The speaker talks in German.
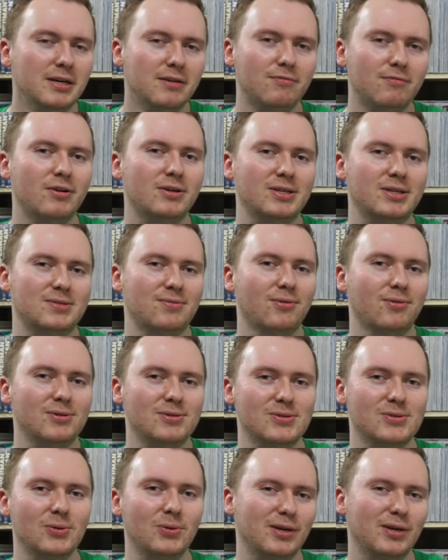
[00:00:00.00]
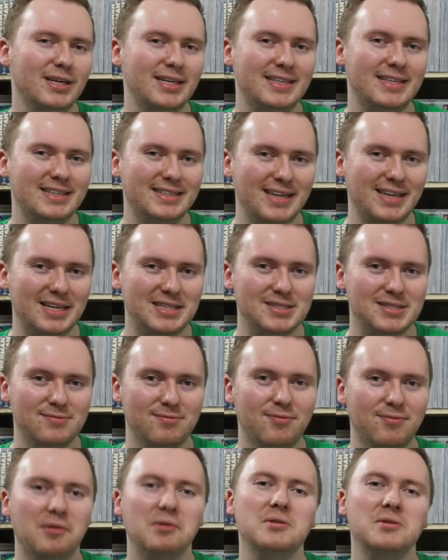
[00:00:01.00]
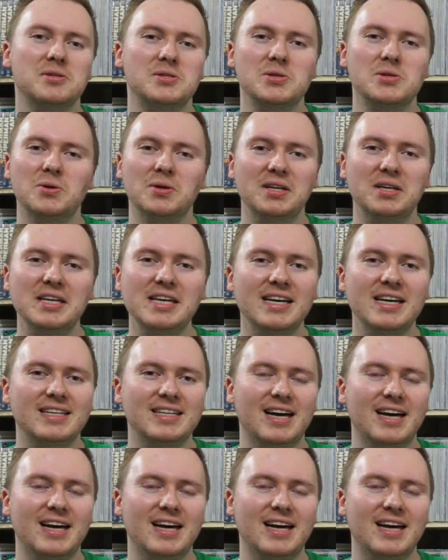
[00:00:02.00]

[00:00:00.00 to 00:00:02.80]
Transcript: wird es wohl so nicht ganz funktioniert